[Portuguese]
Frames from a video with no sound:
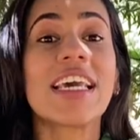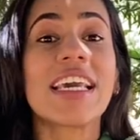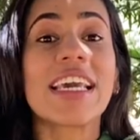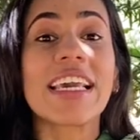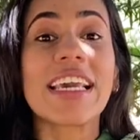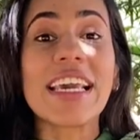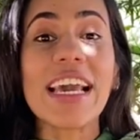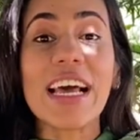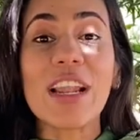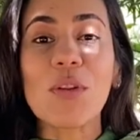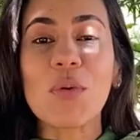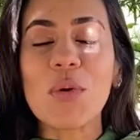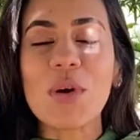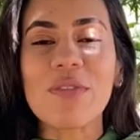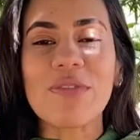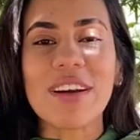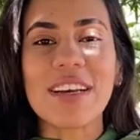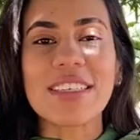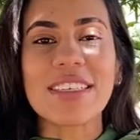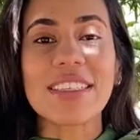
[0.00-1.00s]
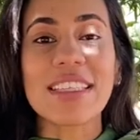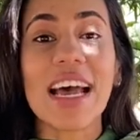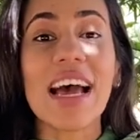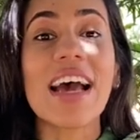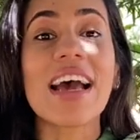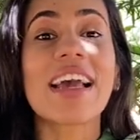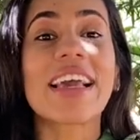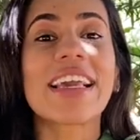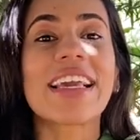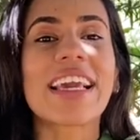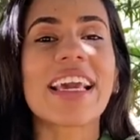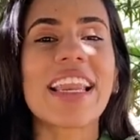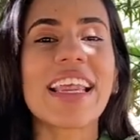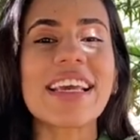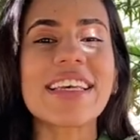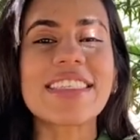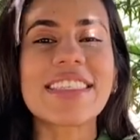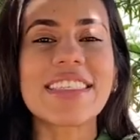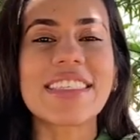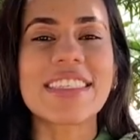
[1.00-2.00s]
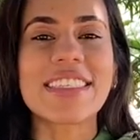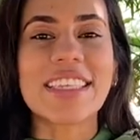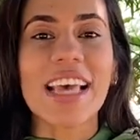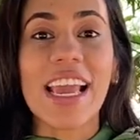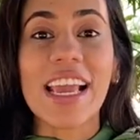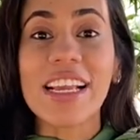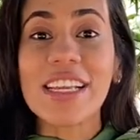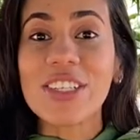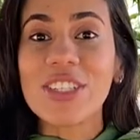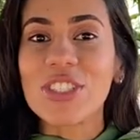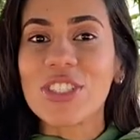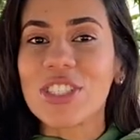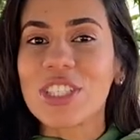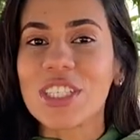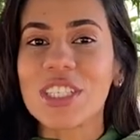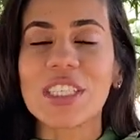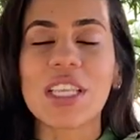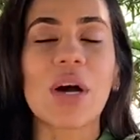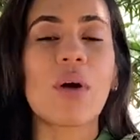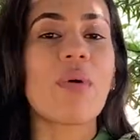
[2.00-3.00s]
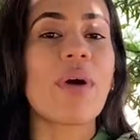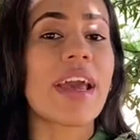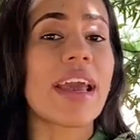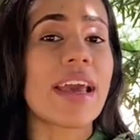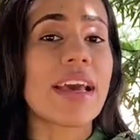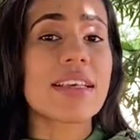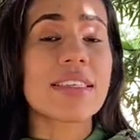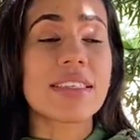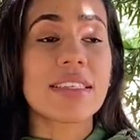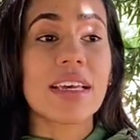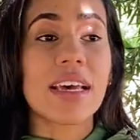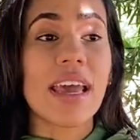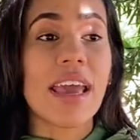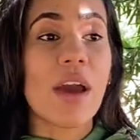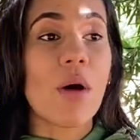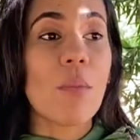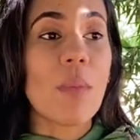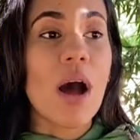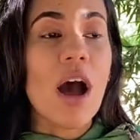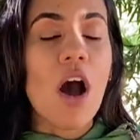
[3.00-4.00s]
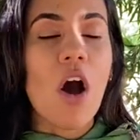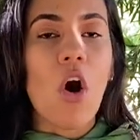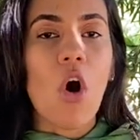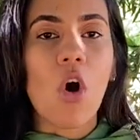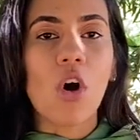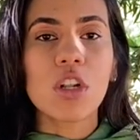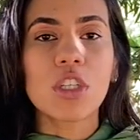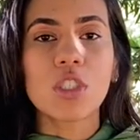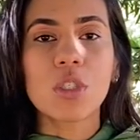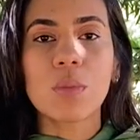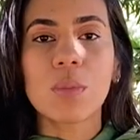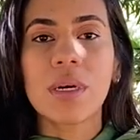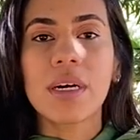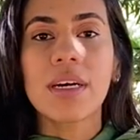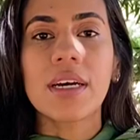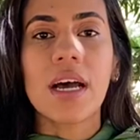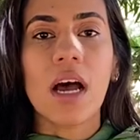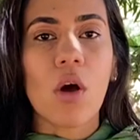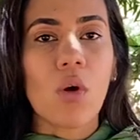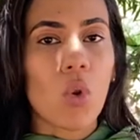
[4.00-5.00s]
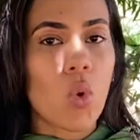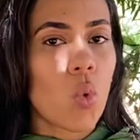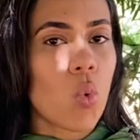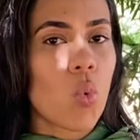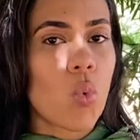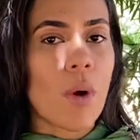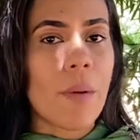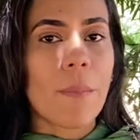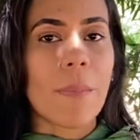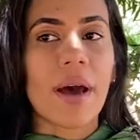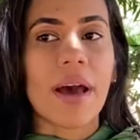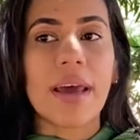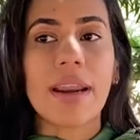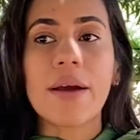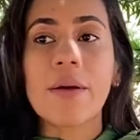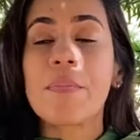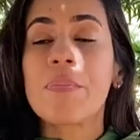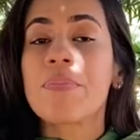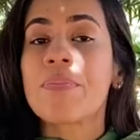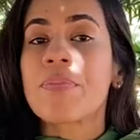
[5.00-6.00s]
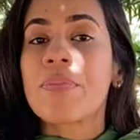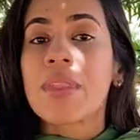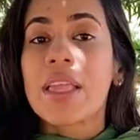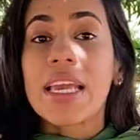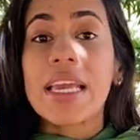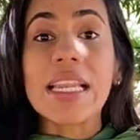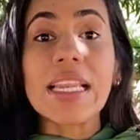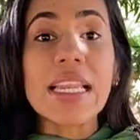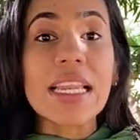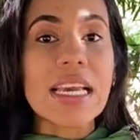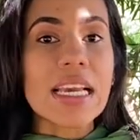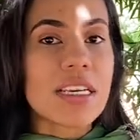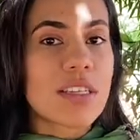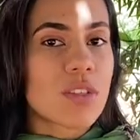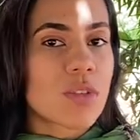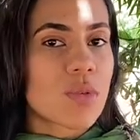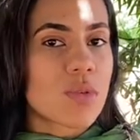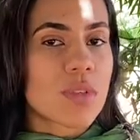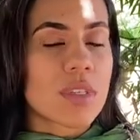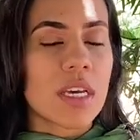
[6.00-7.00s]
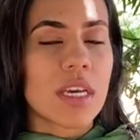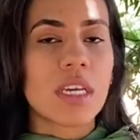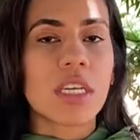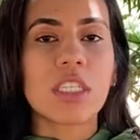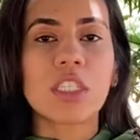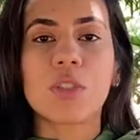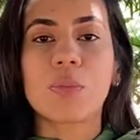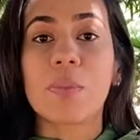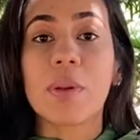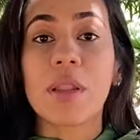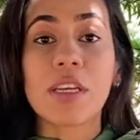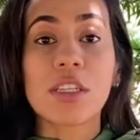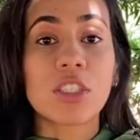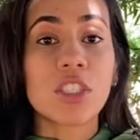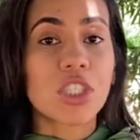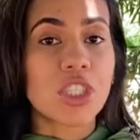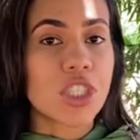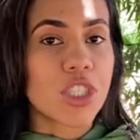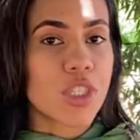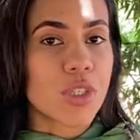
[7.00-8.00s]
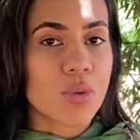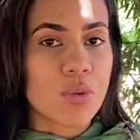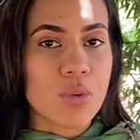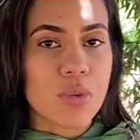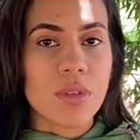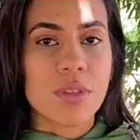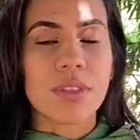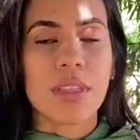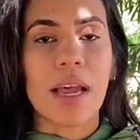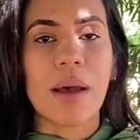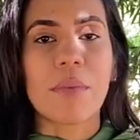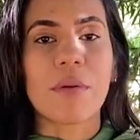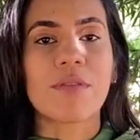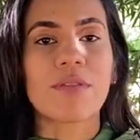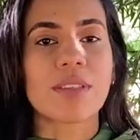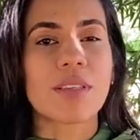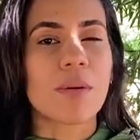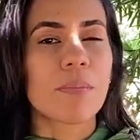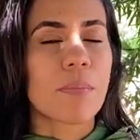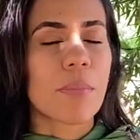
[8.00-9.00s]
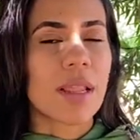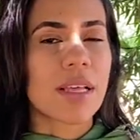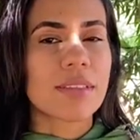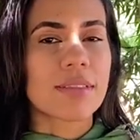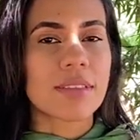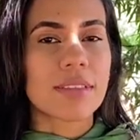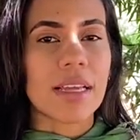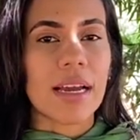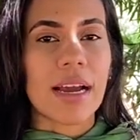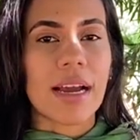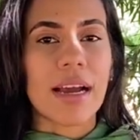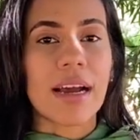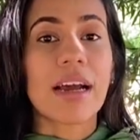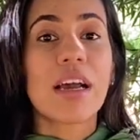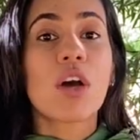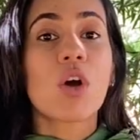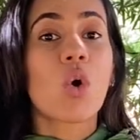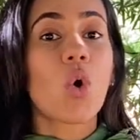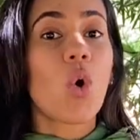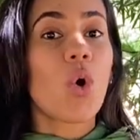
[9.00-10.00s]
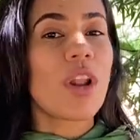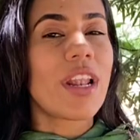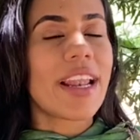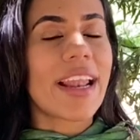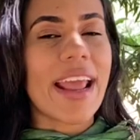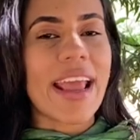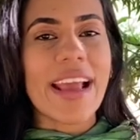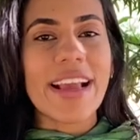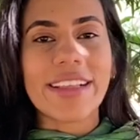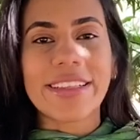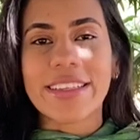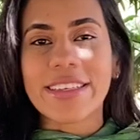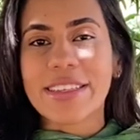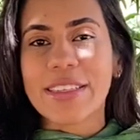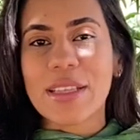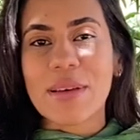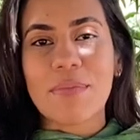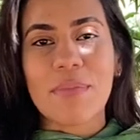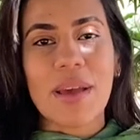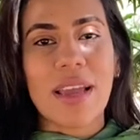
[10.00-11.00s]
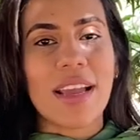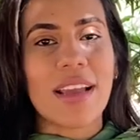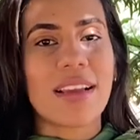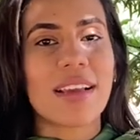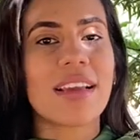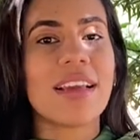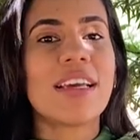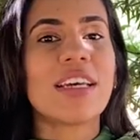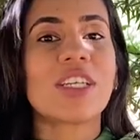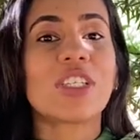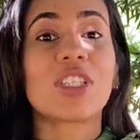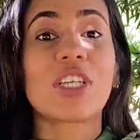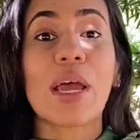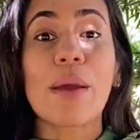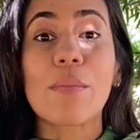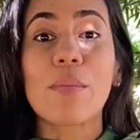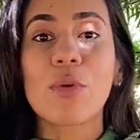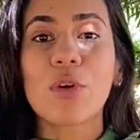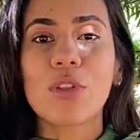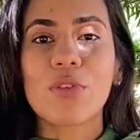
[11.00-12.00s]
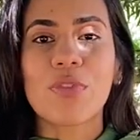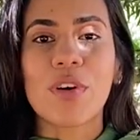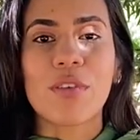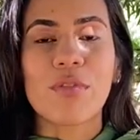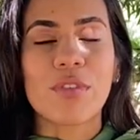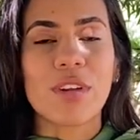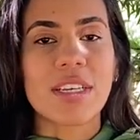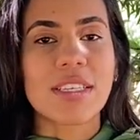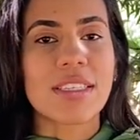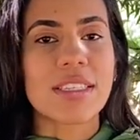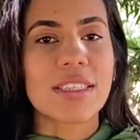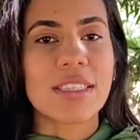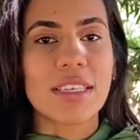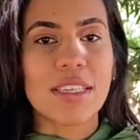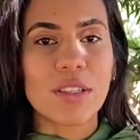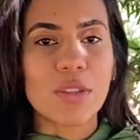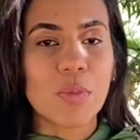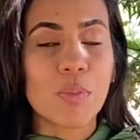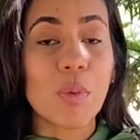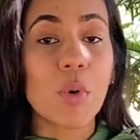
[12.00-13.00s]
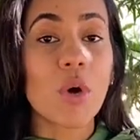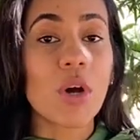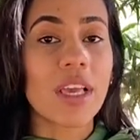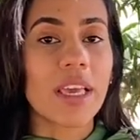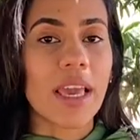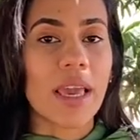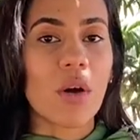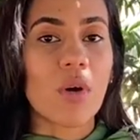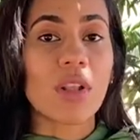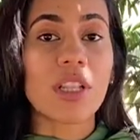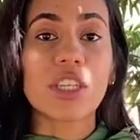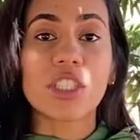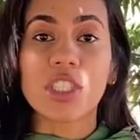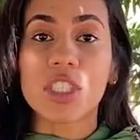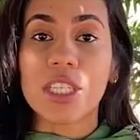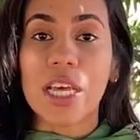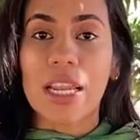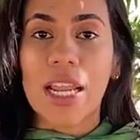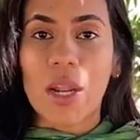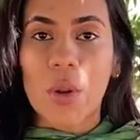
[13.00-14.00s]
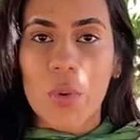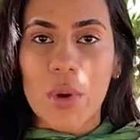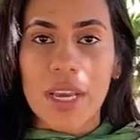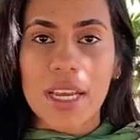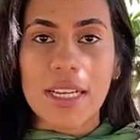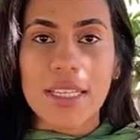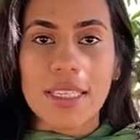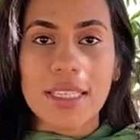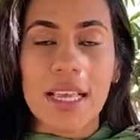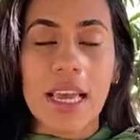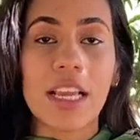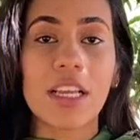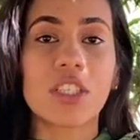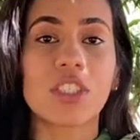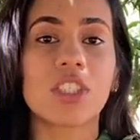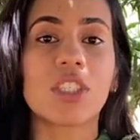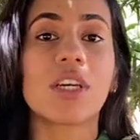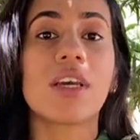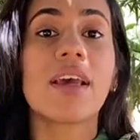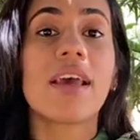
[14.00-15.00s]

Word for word: E a lua vai estar crescente, então essa é uma ótima lua para inícios aí de plantios, tá? Para você plantar, colheitas também, já é muito favorecido, porque quando a gente está na lua crescente,